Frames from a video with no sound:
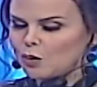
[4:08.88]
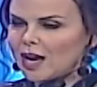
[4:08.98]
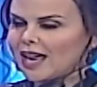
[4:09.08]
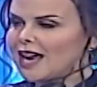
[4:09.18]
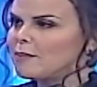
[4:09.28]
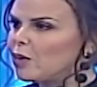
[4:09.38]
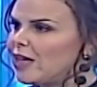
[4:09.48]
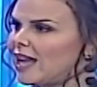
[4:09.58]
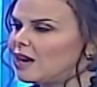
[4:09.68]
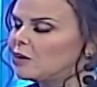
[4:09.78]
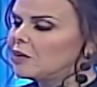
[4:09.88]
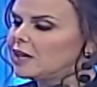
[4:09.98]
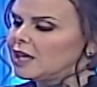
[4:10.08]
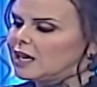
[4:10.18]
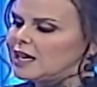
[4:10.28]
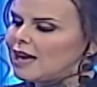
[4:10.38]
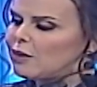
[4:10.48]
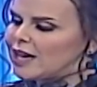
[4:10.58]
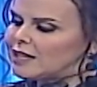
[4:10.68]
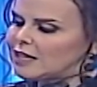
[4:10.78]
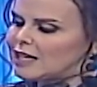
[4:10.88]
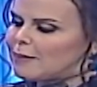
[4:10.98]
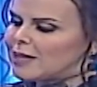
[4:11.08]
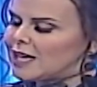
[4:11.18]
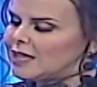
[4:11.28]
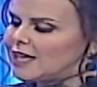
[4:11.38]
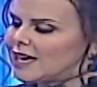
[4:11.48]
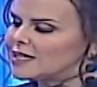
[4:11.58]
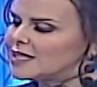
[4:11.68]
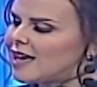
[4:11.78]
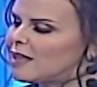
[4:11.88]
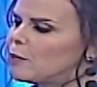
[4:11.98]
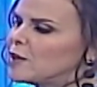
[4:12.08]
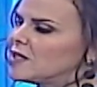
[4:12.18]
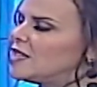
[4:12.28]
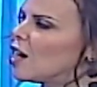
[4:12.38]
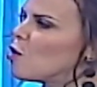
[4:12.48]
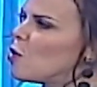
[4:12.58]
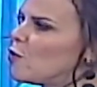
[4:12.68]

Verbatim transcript: una gran modelo. Y ahora en esta etapa de, casada, pues ya como